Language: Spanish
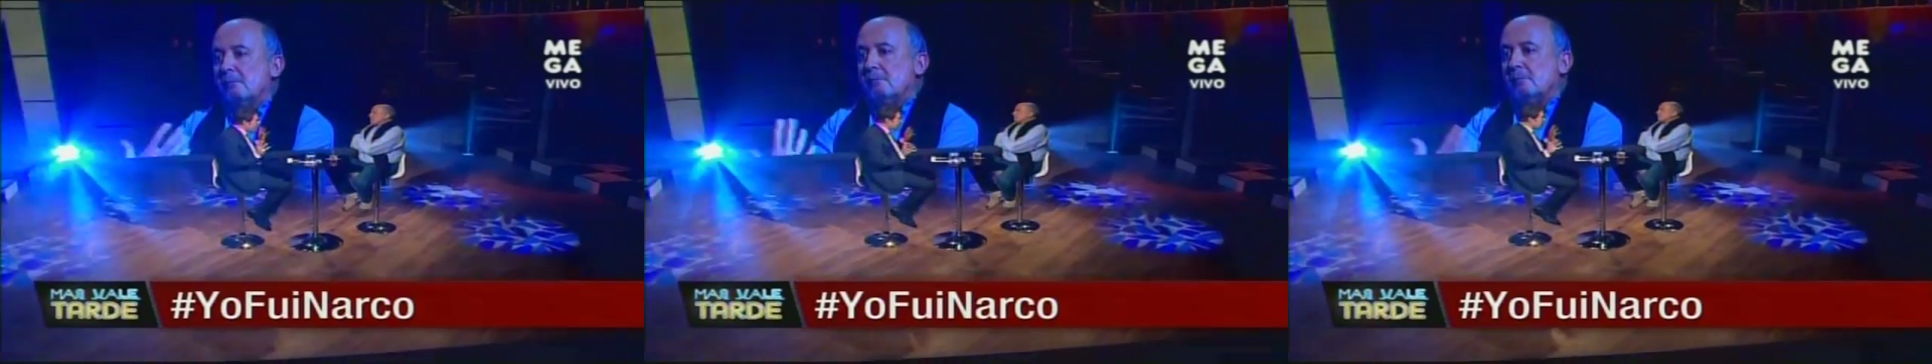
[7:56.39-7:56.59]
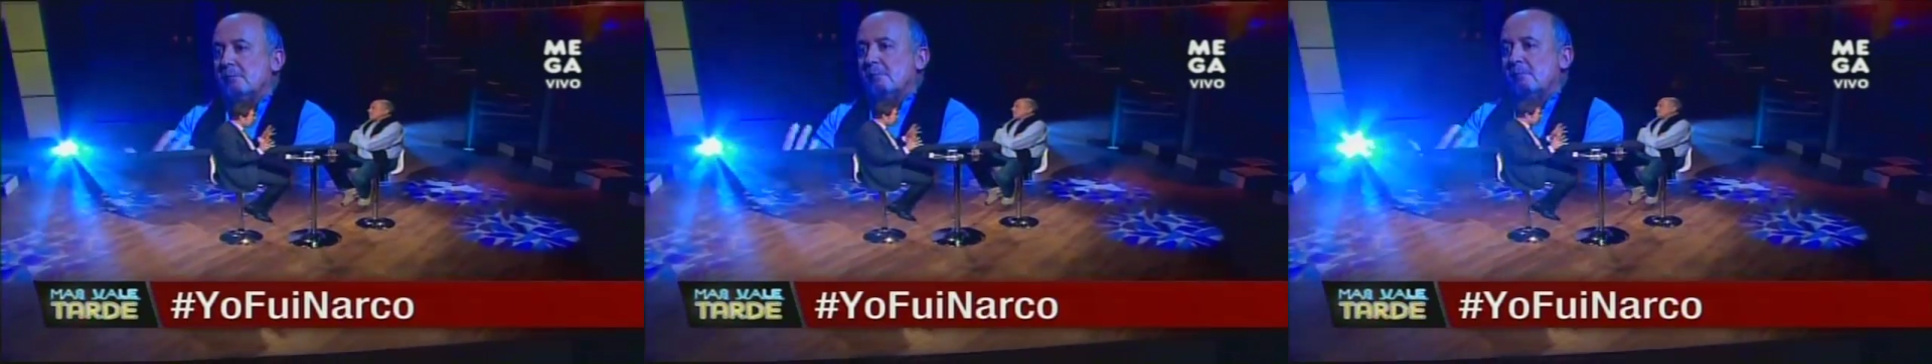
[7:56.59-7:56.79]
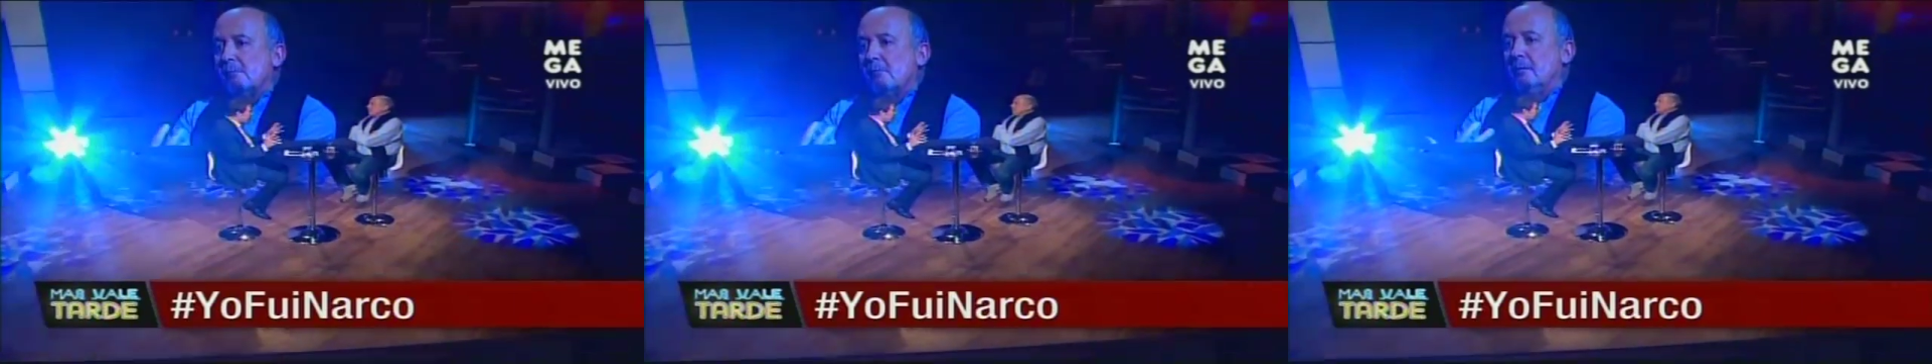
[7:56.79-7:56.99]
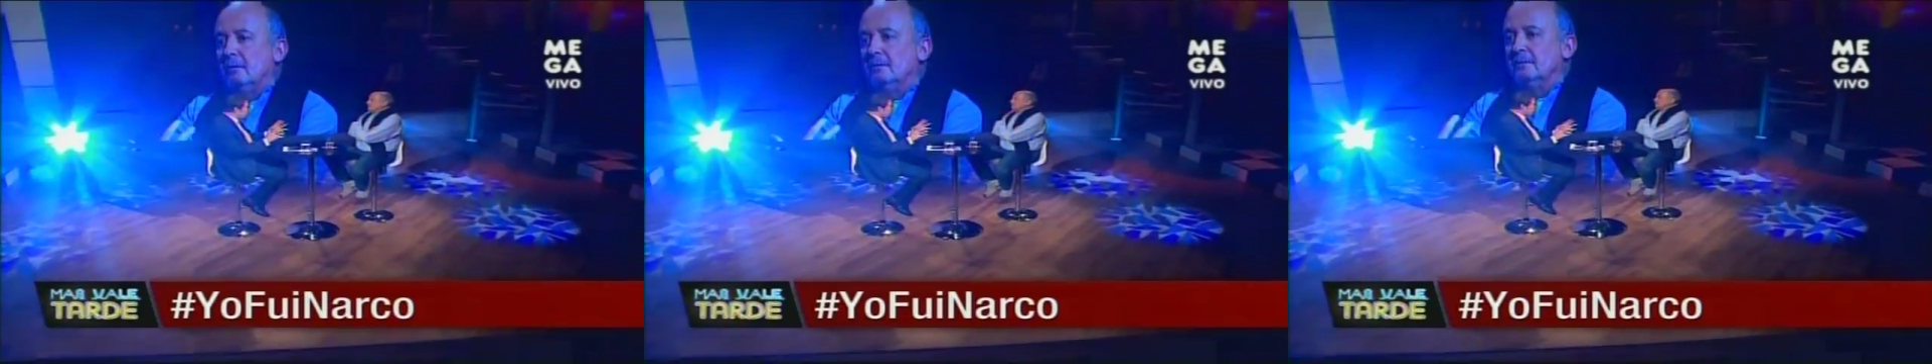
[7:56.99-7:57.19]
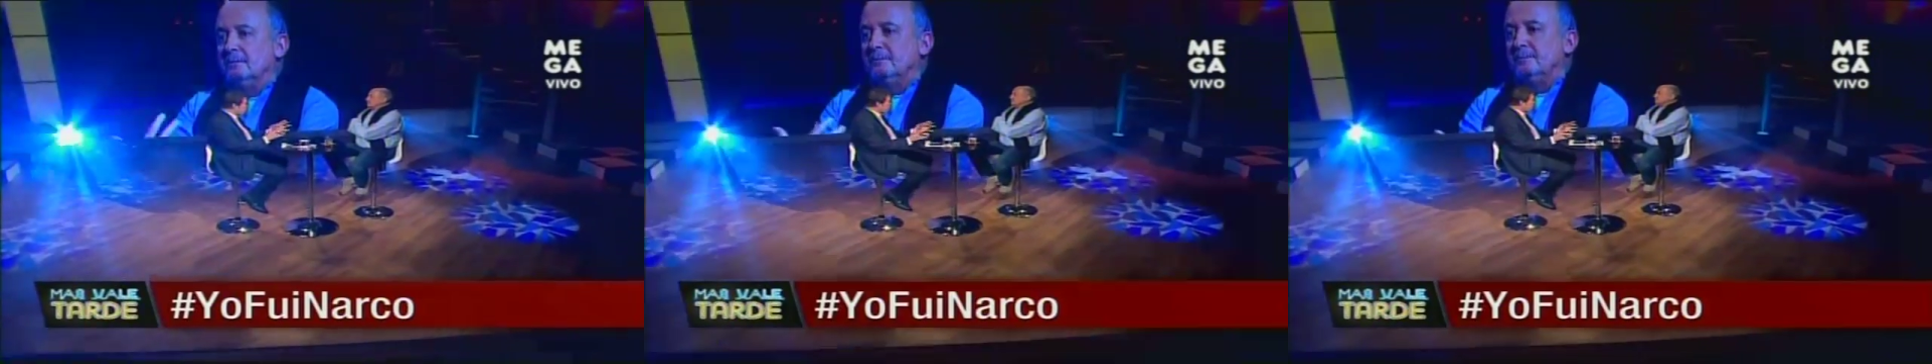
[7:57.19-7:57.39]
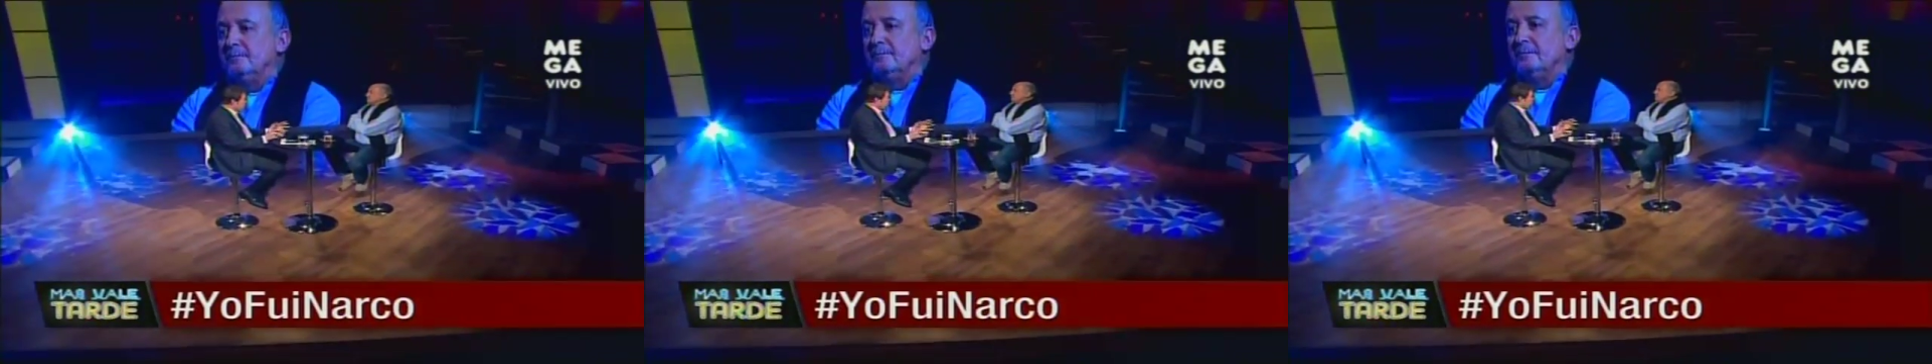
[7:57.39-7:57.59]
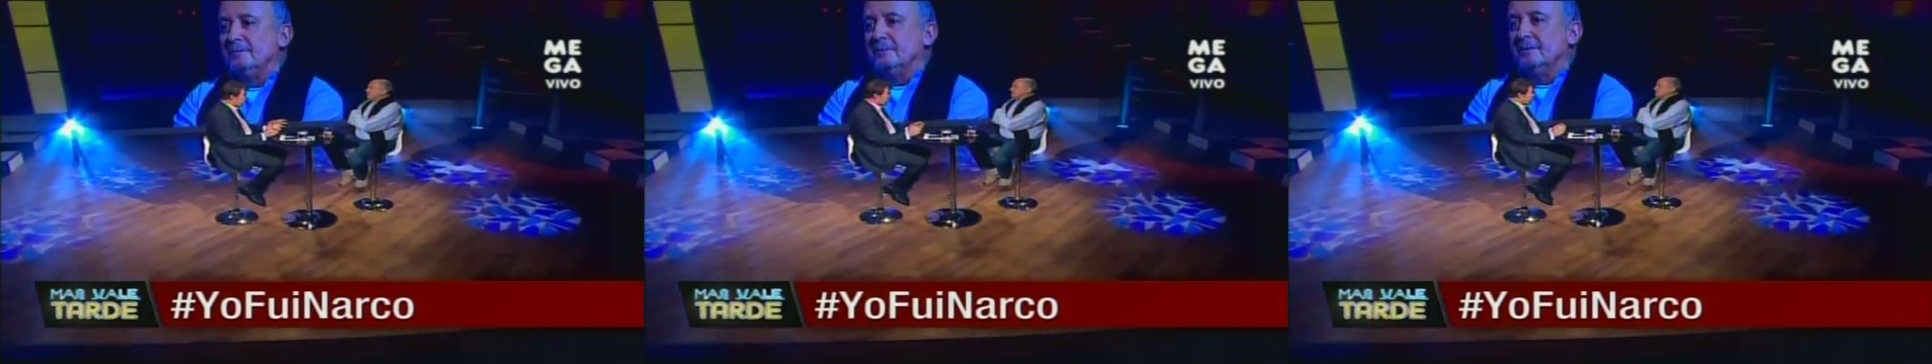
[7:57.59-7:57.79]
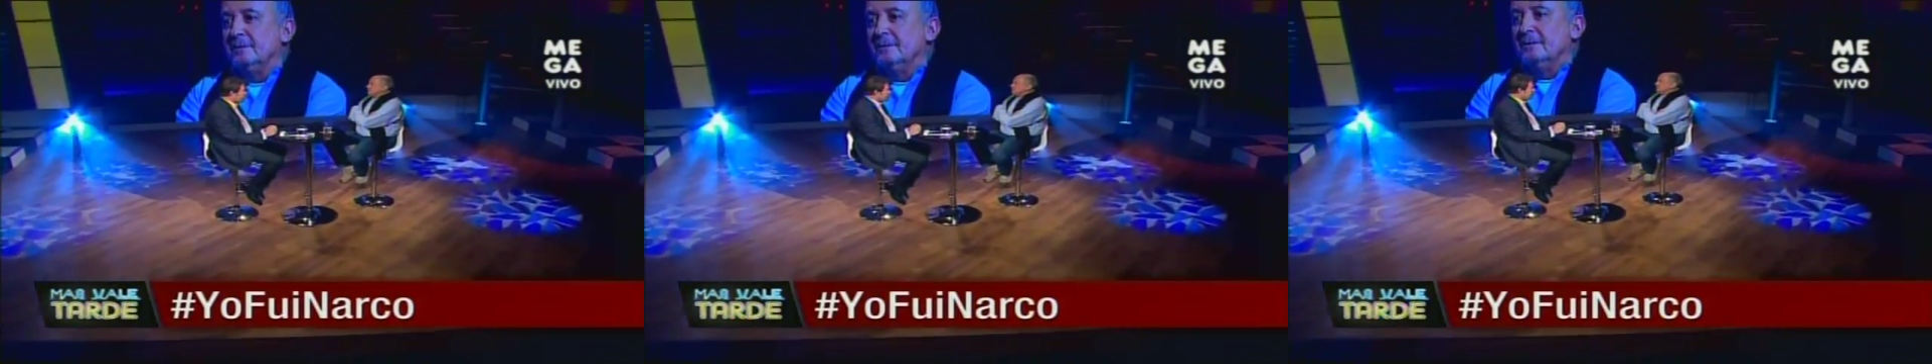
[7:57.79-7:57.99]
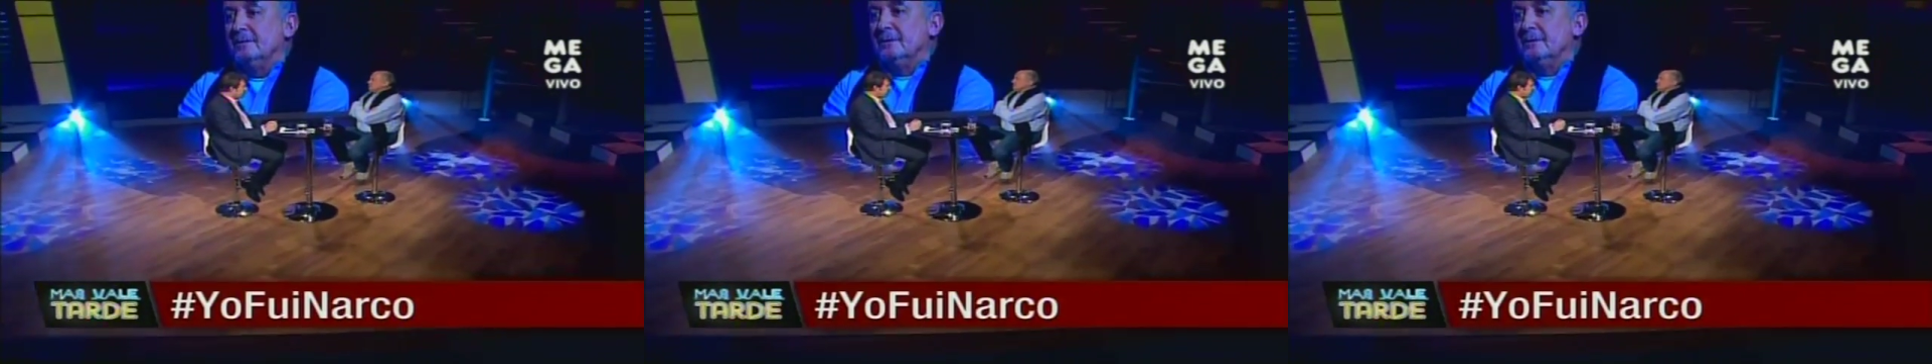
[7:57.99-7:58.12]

de que está siendo monitoreado?